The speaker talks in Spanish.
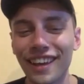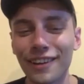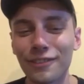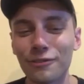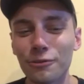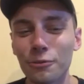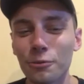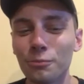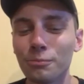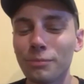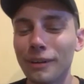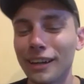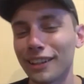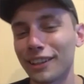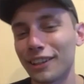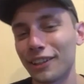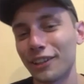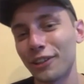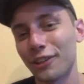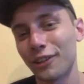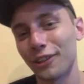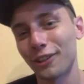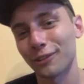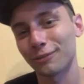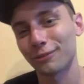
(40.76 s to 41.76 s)
un
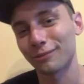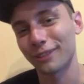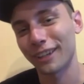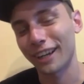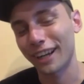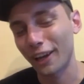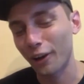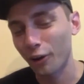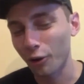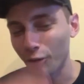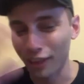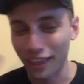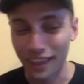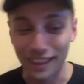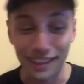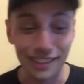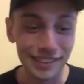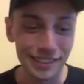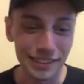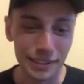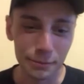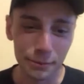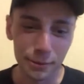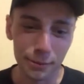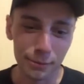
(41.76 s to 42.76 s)
partido
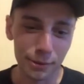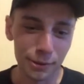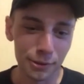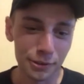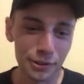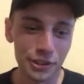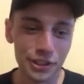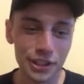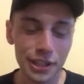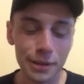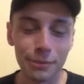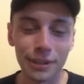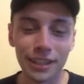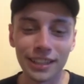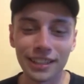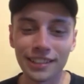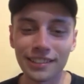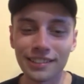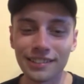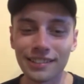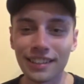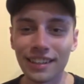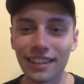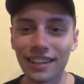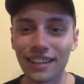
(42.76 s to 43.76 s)
recordadísimo por los hinchas de
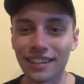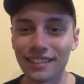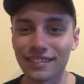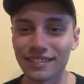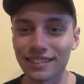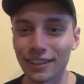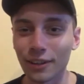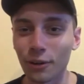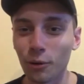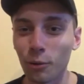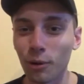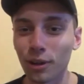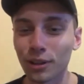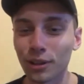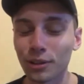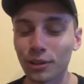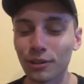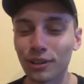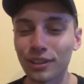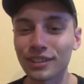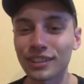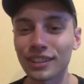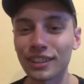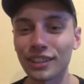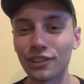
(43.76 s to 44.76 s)
Platense es el 4
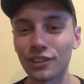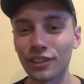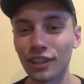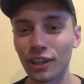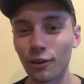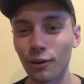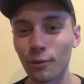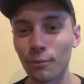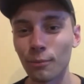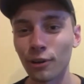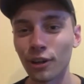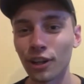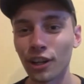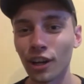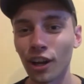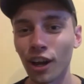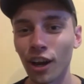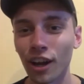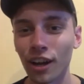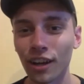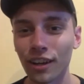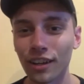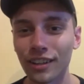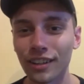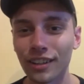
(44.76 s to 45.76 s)
a 0 en la bombonera.
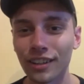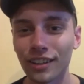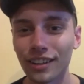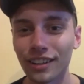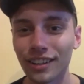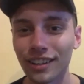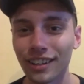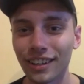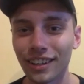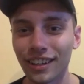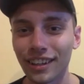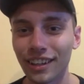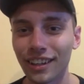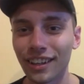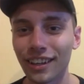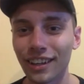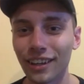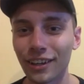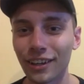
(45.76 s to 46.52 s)
Eh,